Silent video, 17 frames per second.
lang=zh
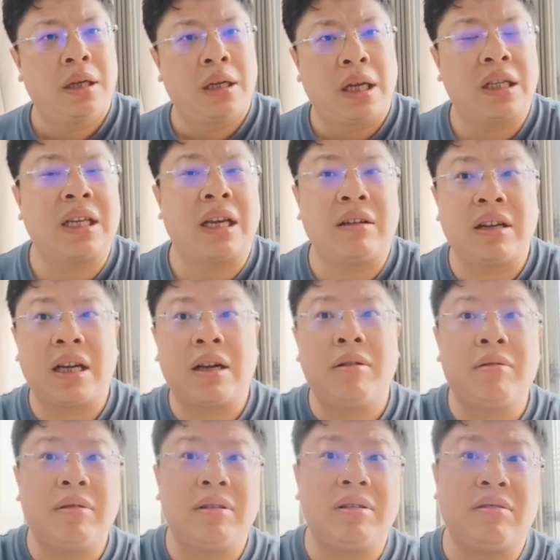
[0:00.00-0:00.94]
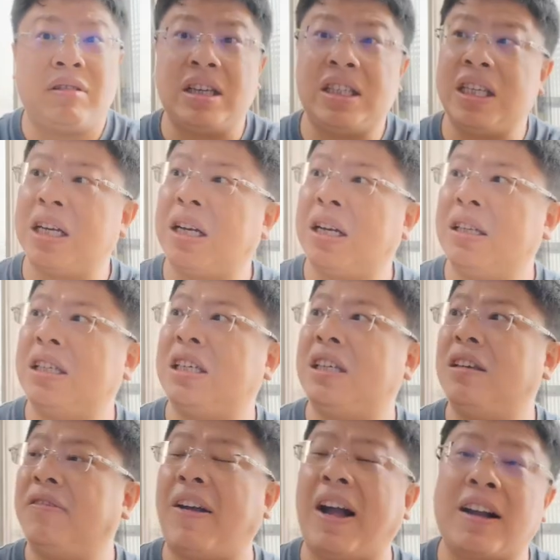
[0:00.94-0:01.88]
他才有那个未未接，跟
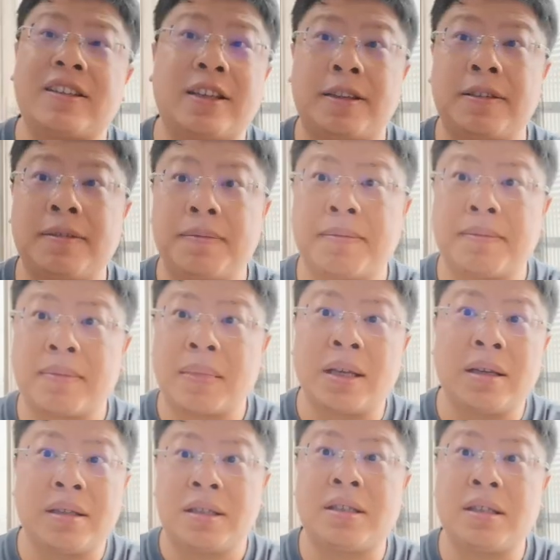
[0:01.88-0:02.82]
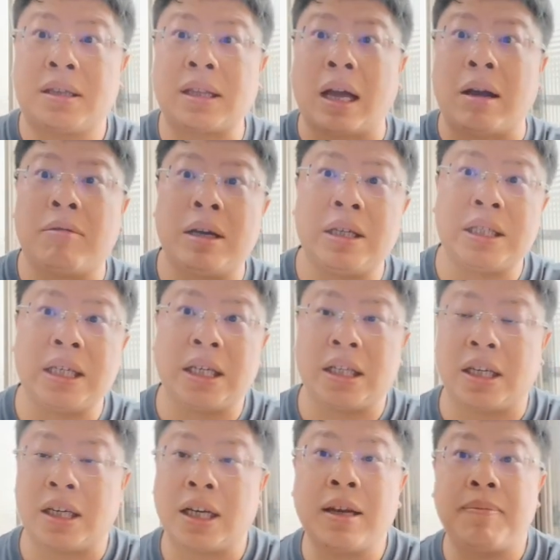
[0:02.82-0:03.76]
西方人是等位接
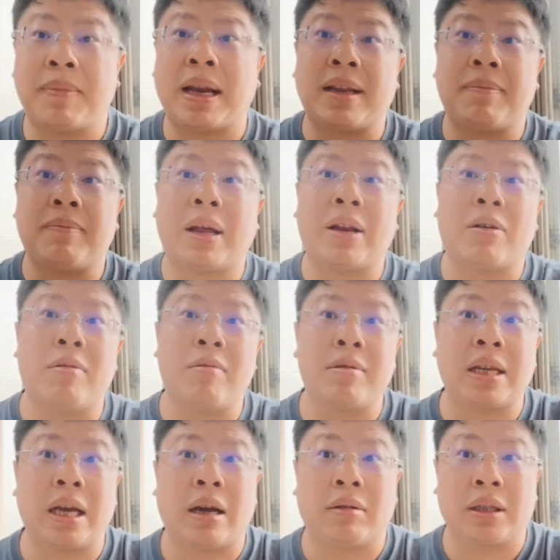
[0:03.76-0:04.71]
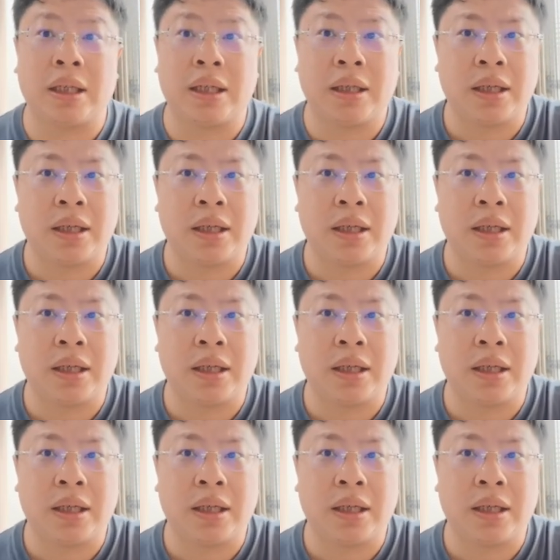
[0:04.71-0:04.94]
的，可以把你把你轰掉的